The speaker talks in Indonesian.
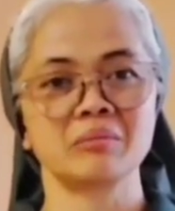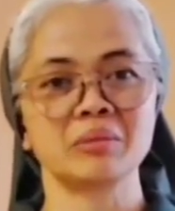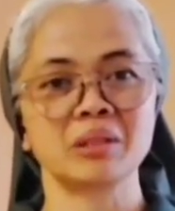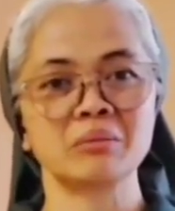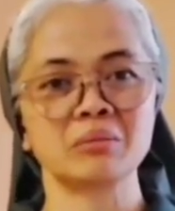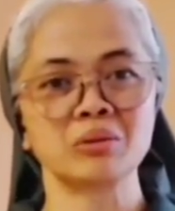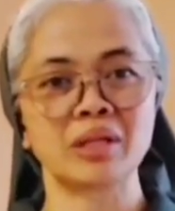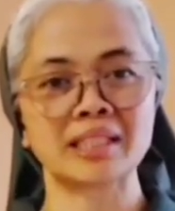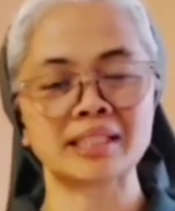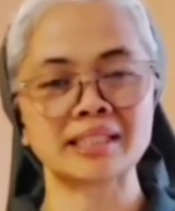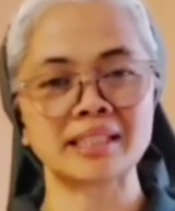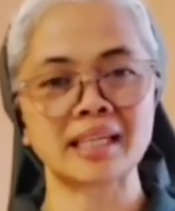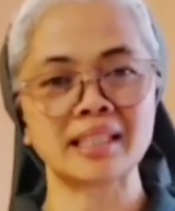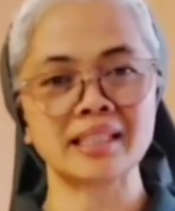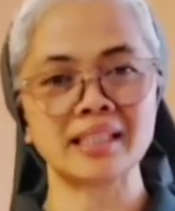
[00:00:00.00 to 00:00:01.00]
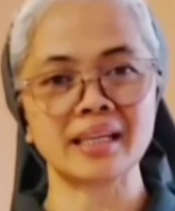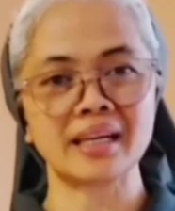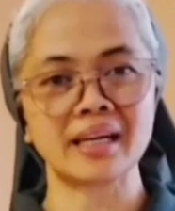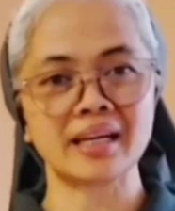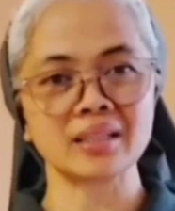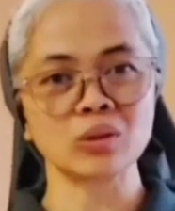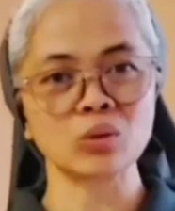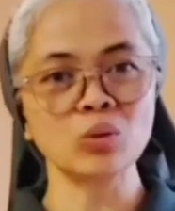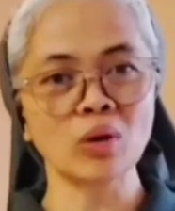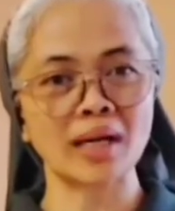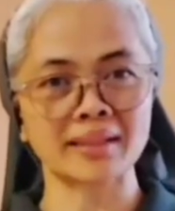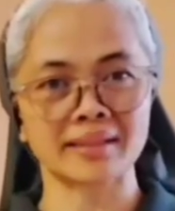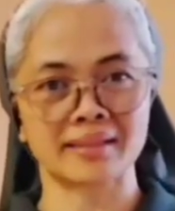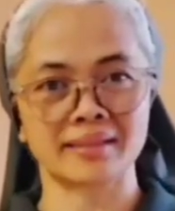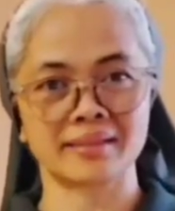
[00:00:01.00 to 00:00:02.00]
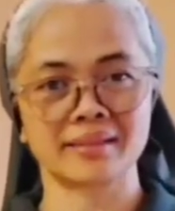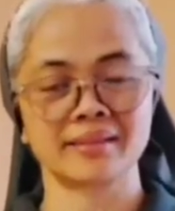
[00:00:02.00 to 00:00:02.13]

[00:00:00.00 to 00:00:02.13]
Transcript: membuat saya kuat